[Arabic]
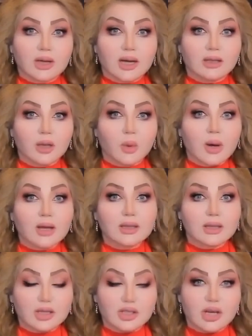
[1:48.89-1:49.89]
خطوات
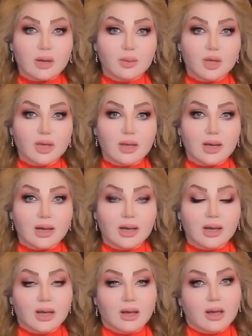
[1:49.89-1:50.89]
إيجابية
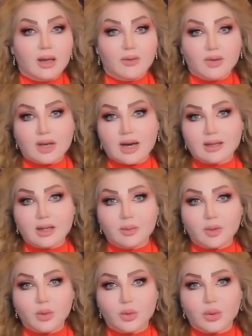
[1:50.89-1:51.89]
آه، في هذا
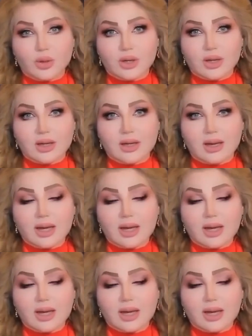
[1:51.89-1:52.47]
الموضوع آه،